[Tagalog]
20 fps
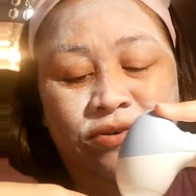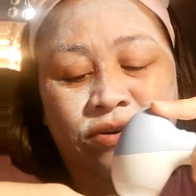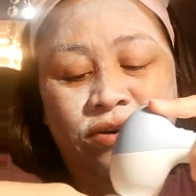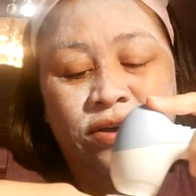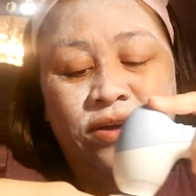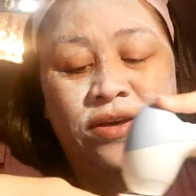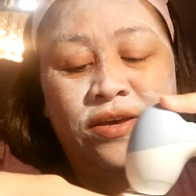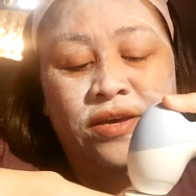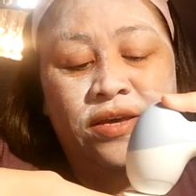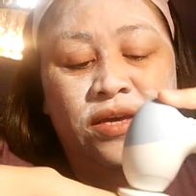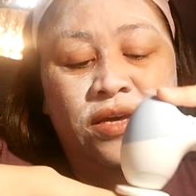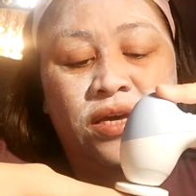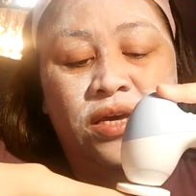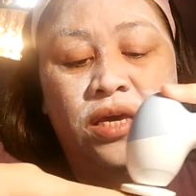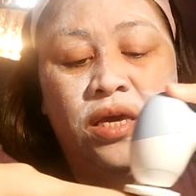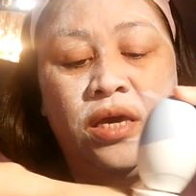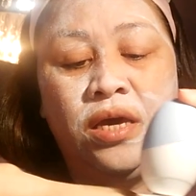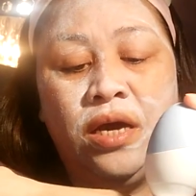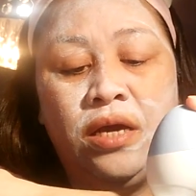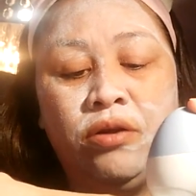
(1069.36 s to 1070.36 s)
Oh.
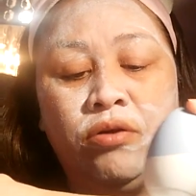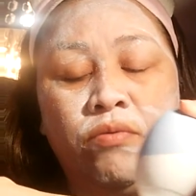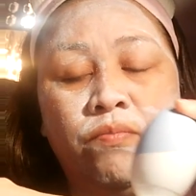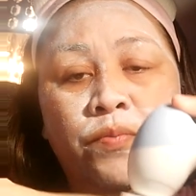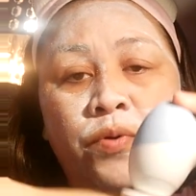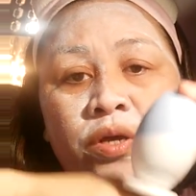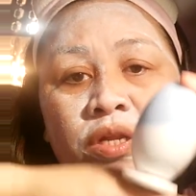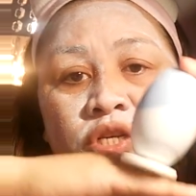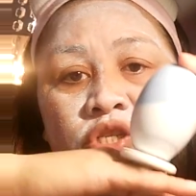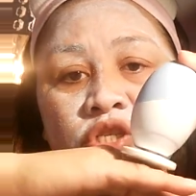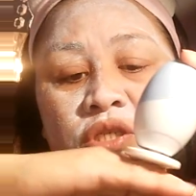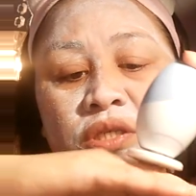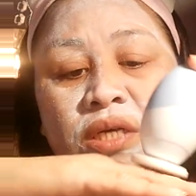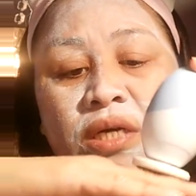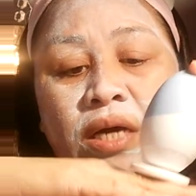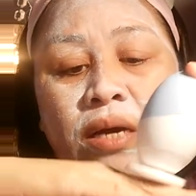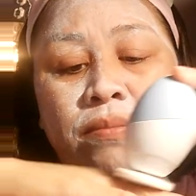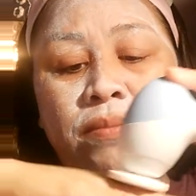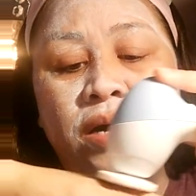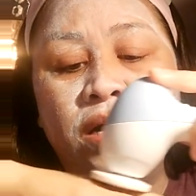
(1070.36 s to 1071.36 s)
Eh, ano, pwede siya sa
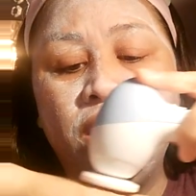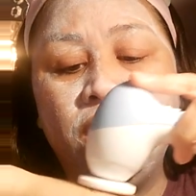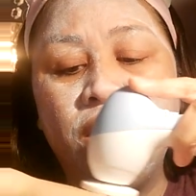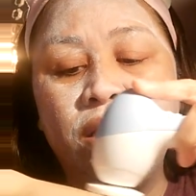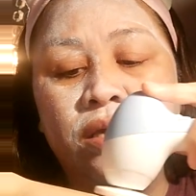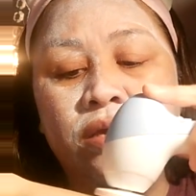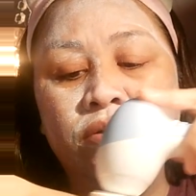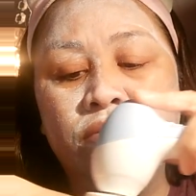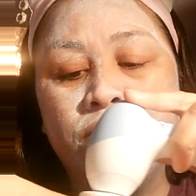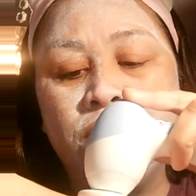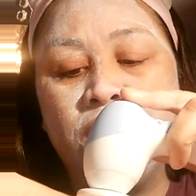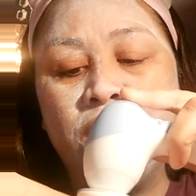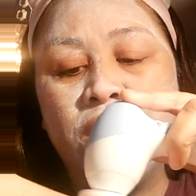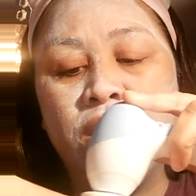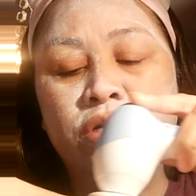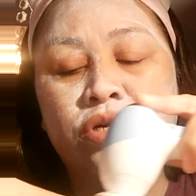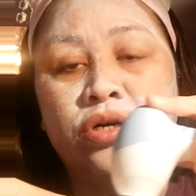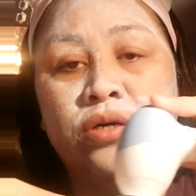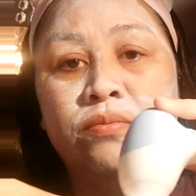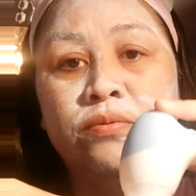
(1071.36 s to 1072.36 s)
kamay. Yung mga
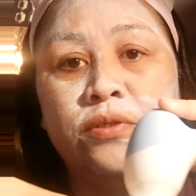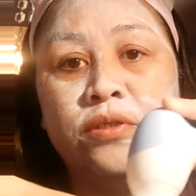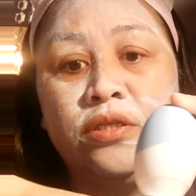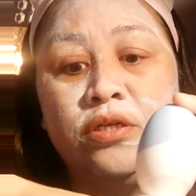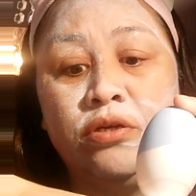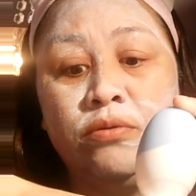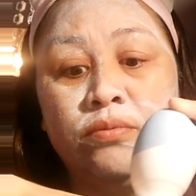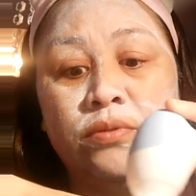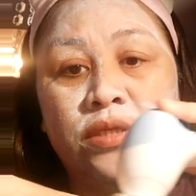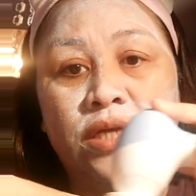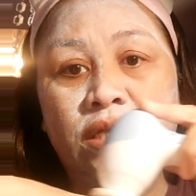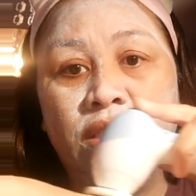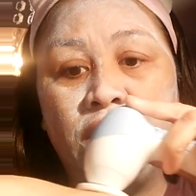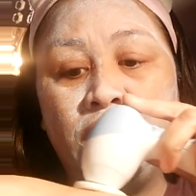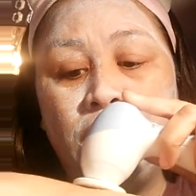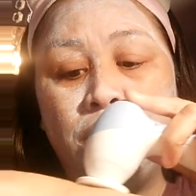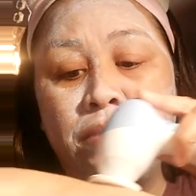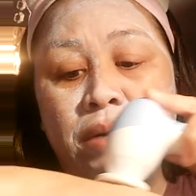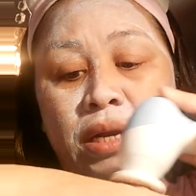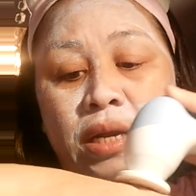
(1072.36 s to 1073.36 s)
nerves-nerves
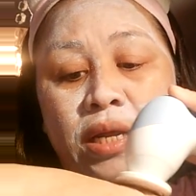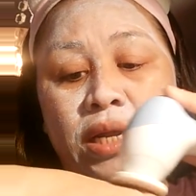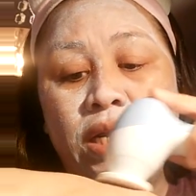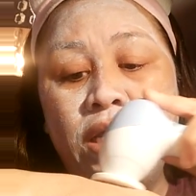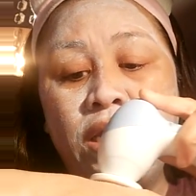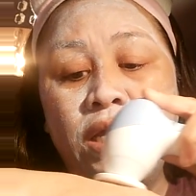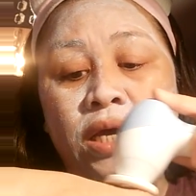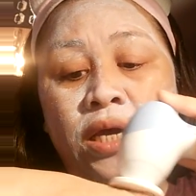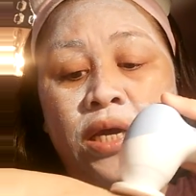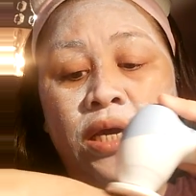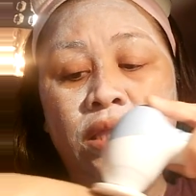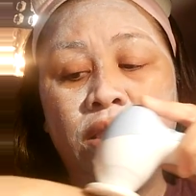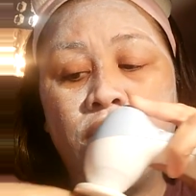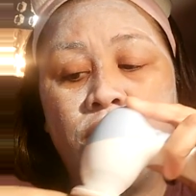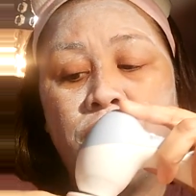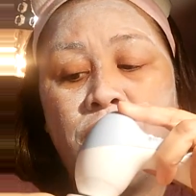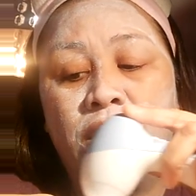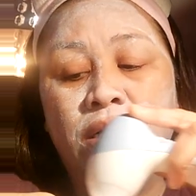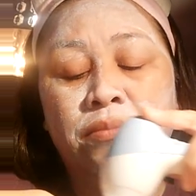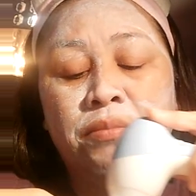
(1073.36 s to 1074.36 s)
natin na maliliit,
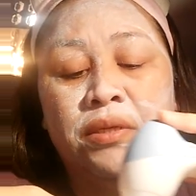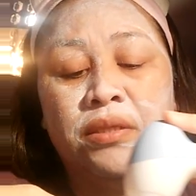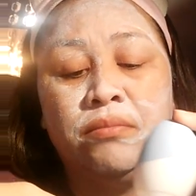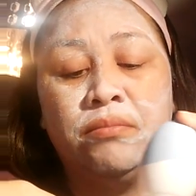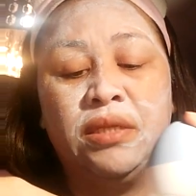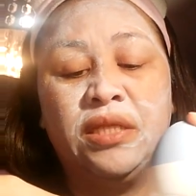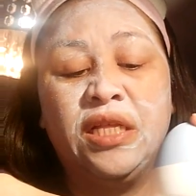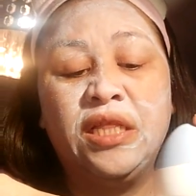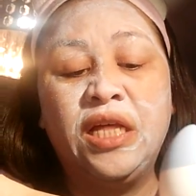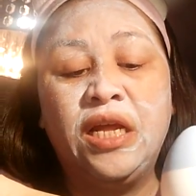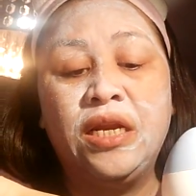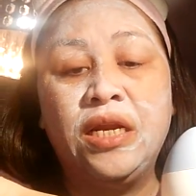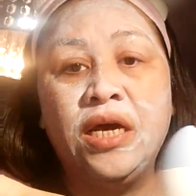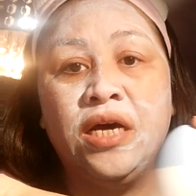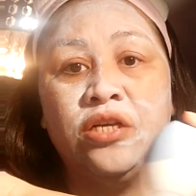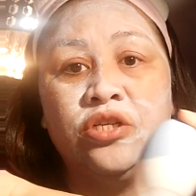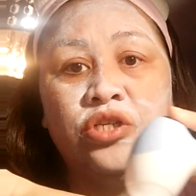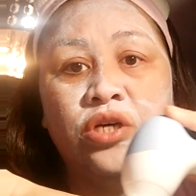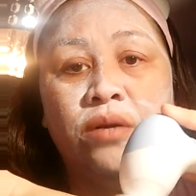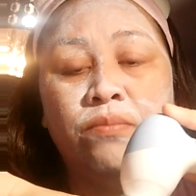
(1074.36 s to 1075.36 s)
yung mga matatanda
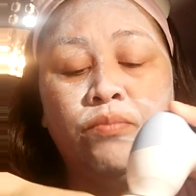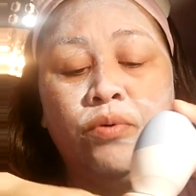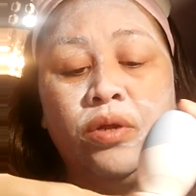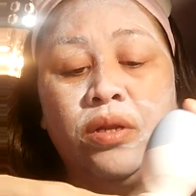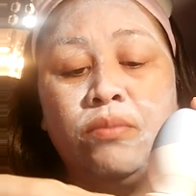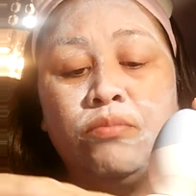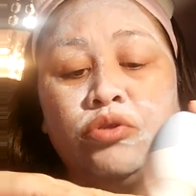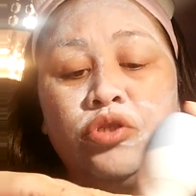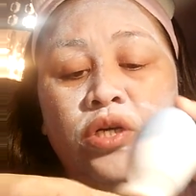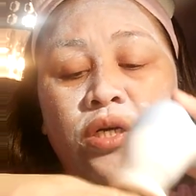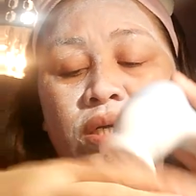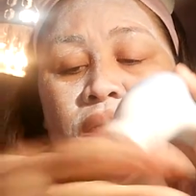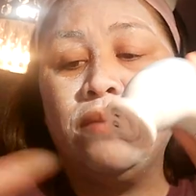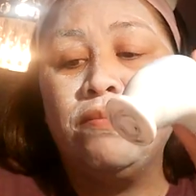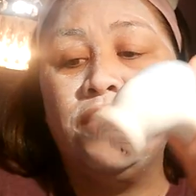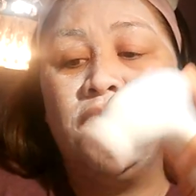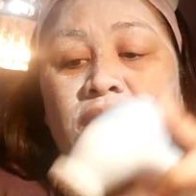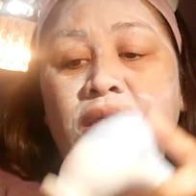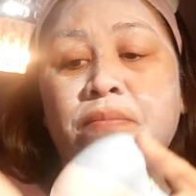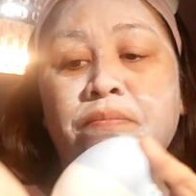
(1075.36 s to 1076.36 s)
dyan, pwede mo siyang
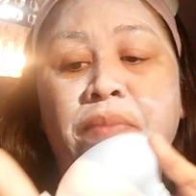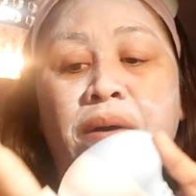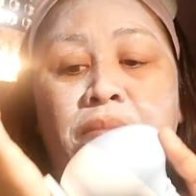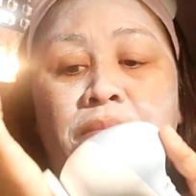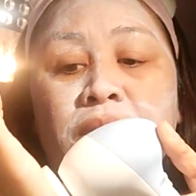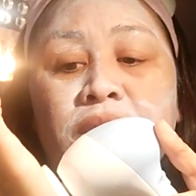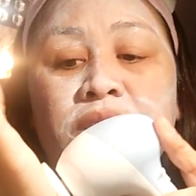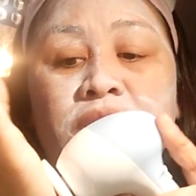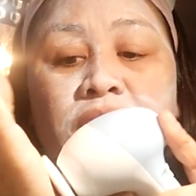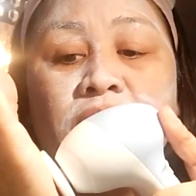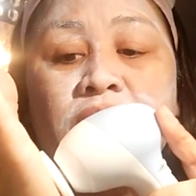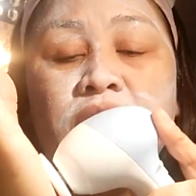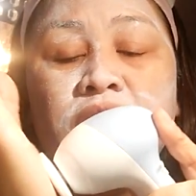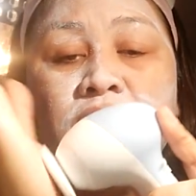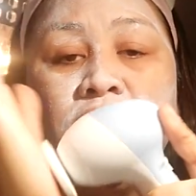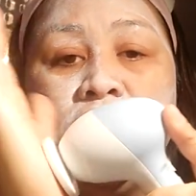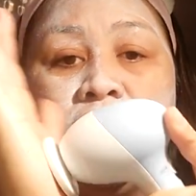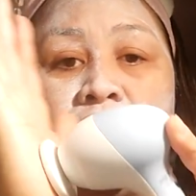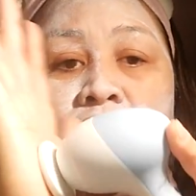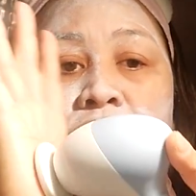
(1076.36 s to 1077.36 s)
gamitin pang massage.
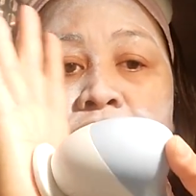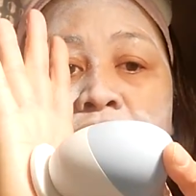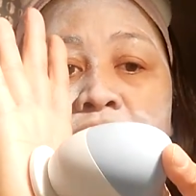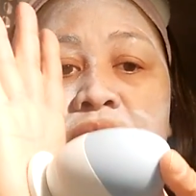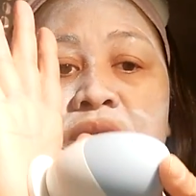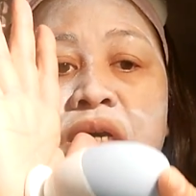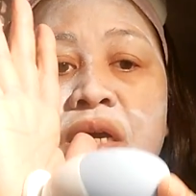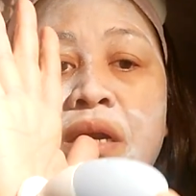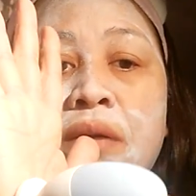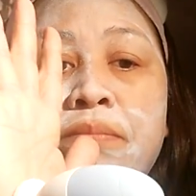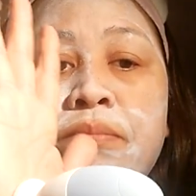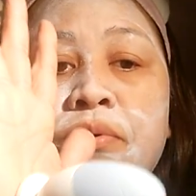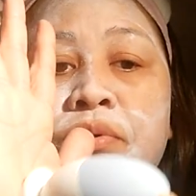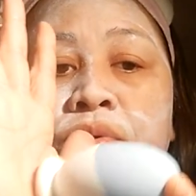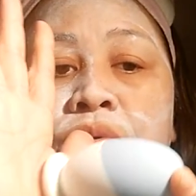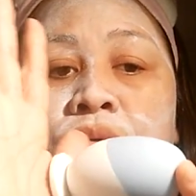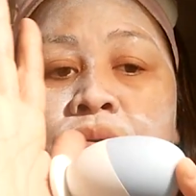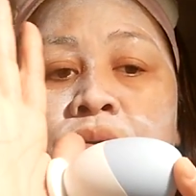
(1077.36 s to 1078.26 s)
Ayan, oh, ang sarap, oh.